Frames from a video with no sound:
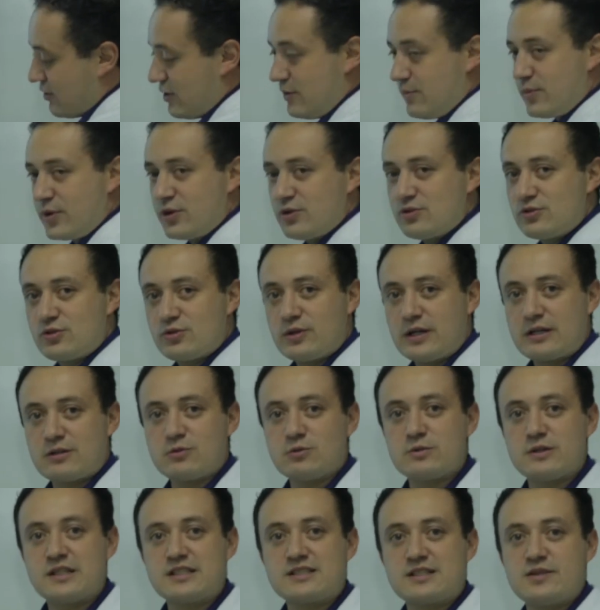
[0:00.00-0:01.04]
de pronto
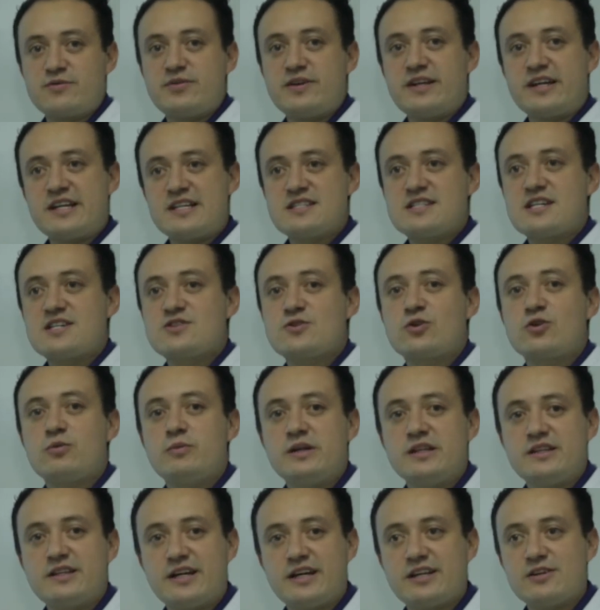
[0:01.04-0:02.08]
algunas referencias o
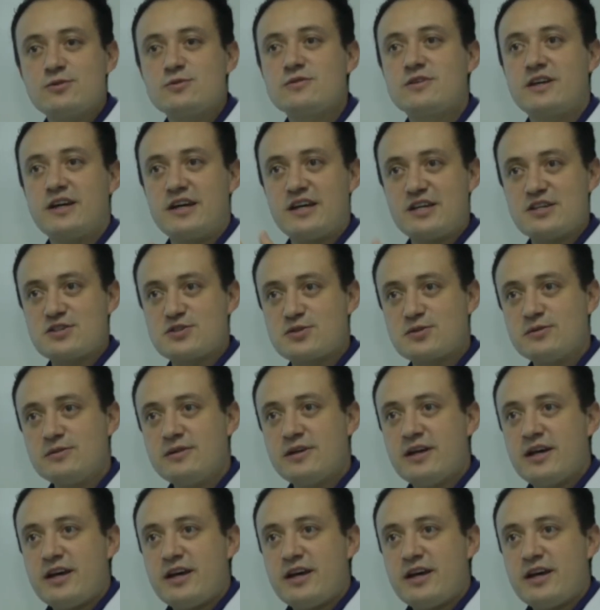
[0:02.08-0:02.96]
comentarios que hizo